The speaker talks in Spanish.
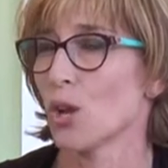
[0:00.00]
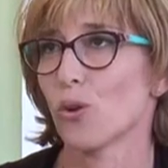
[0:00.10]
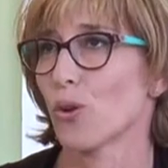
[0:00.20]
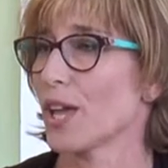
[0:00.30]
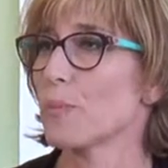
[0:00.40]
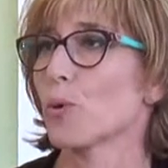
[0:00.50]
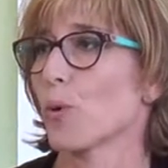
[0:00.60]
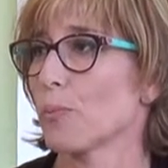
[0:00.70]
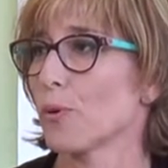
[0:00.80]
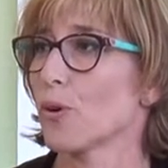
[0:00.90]
Luego ya
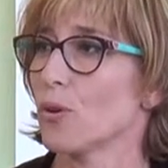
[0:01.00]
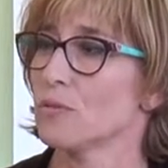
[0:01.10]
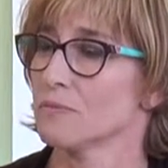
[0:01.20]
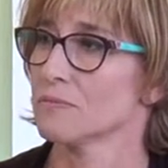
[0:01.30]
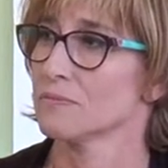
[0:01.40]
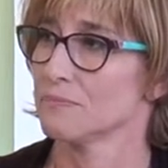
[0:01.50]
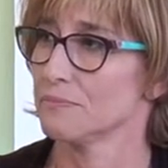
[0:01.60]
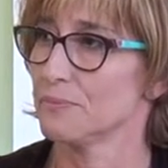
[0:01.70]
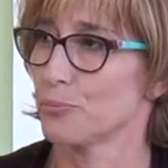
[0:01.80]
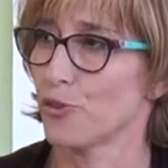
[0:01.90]
poco a poco
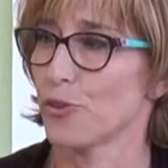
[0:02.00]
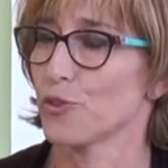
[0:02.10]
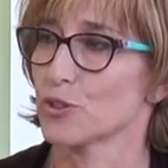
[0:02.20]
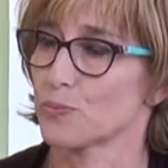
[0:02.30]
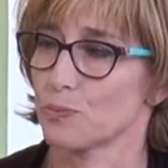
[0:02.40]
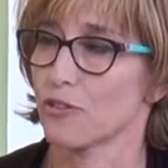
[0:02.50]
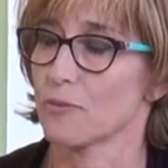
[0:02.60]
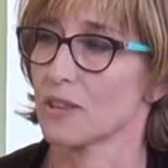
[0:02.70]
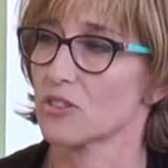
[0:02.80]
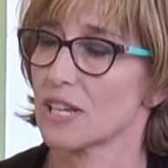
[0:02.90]
fue
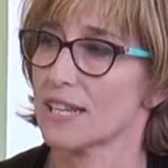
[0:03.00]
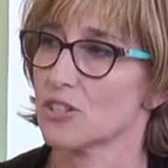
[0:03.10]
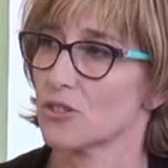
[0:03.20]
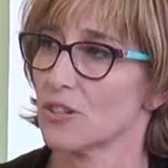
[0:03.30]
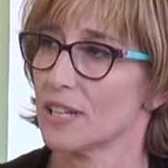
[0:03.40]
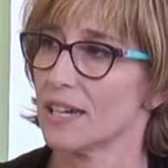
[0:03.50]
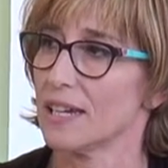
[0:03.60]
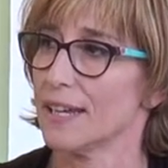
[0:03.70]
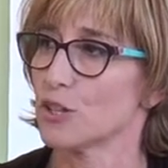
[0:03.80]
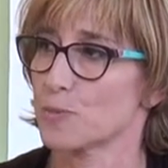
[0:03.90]
formándose la historia
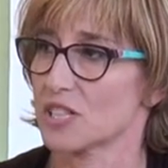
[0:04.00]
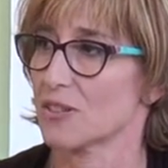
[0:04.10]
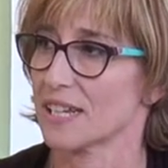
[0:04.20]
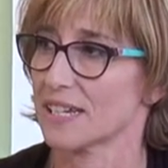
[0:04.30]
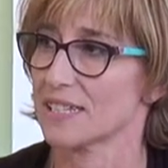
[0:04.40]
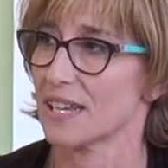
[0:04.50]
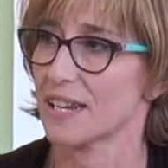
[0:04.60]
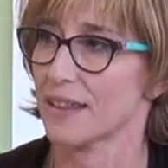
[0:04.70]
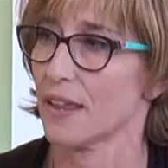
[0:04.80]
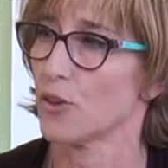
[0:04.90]
y los personajes de
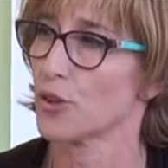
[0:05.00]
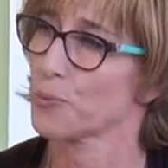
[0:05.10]
alrededor. ¿Y